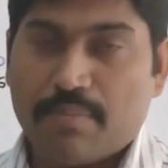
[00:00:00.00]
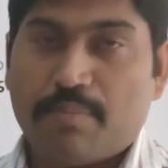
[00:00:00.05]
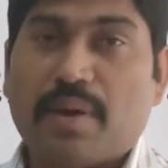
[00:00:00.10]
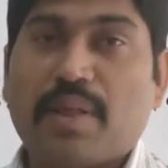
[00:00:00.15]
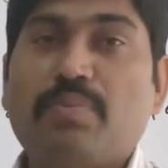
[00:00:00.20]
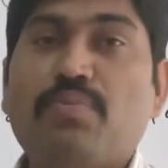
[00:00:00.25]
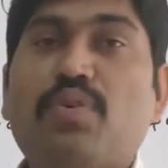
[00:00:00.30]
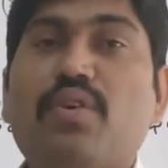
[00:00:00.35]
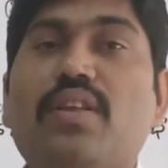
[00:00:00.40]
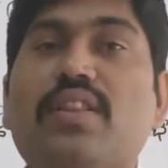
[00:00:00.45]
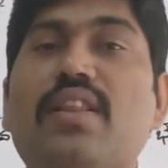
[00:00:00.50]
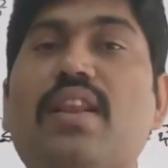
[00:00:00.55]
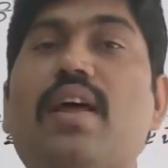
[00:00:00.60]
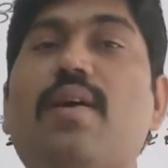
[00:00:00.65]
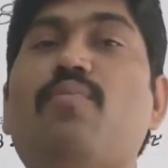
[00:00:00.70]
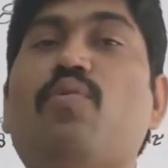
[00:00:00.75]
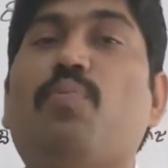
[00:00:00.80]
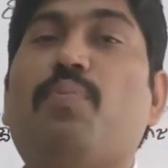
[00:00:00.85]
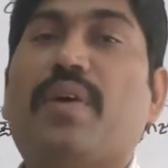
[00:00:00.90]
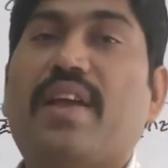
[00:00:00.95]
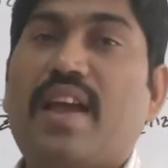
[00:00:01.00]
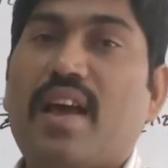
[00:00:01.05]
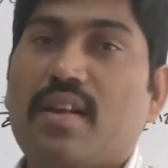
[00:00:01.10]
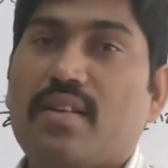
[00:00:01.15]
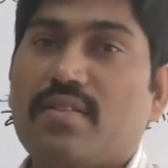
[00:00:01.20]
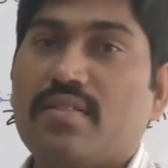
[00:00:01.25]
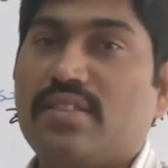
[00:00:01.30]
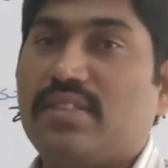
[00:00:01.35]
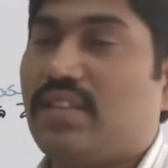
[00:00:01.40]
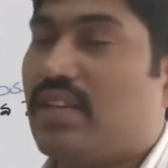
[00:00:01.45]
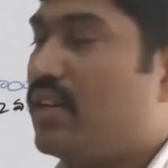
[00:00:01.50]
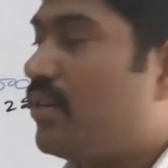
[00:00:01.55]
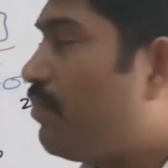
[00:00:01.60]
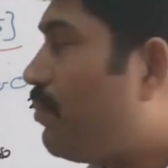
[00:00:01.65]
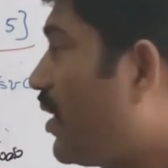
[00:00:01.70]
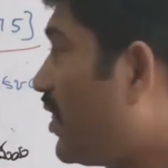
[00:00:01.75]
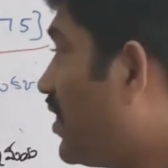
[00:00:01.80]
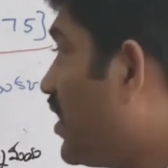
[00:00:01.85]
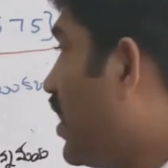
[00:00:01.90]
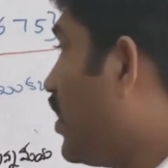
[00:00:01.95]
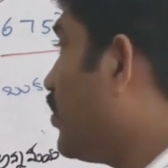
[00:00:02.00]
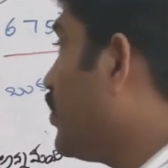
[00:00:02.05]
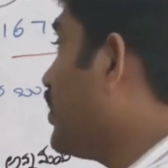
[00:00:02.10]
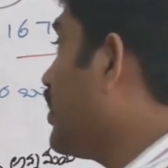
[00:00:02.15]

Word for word: పదమూడు వందల ముప్పై ఆరు నుంచి పద్నాలుగు